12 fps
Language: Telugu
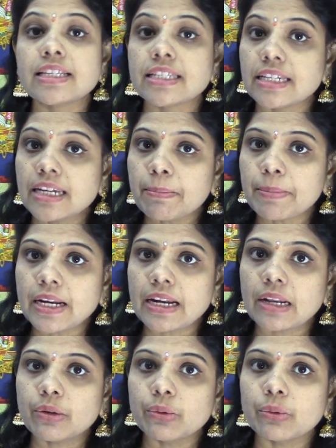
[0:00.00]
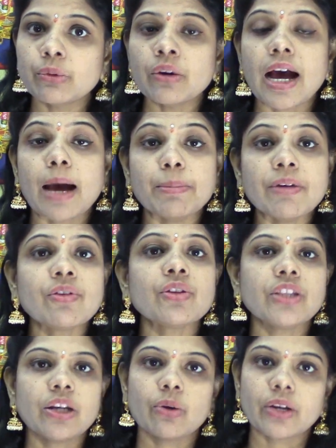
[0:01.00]
చిన్నపిల్లలు
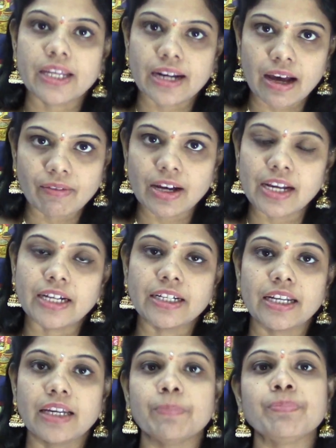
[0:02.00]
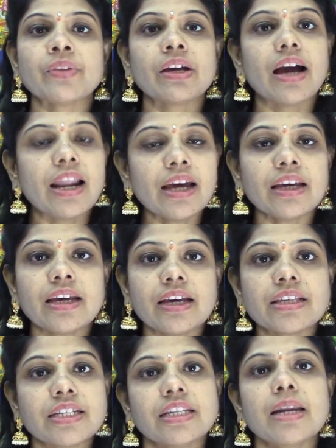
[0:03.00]
అభివృద్ధిలోకి రావాలంటే అలాగే
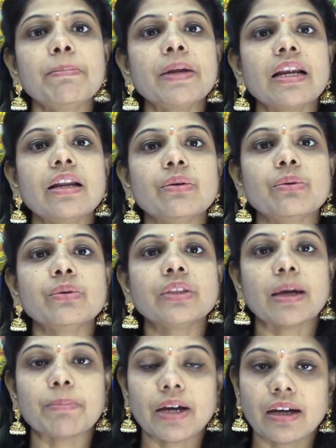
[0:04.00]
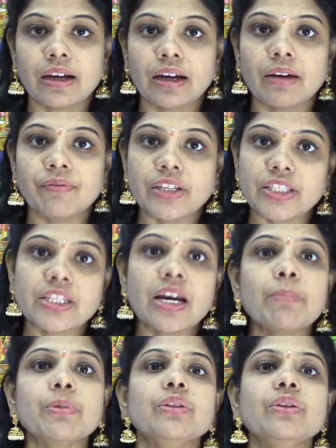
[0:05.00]
చిన్నపిల్లలు తమ
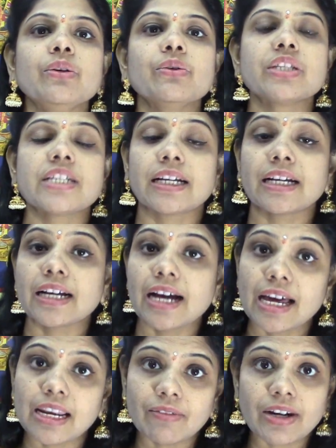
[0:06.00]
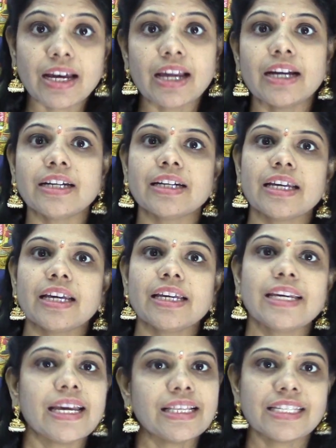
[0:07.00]
విద్యాబుద్ధులు చక్కగా అలవడాలంటే
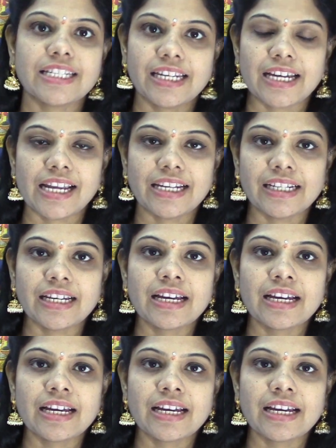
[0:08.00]
ఏం చేయాలి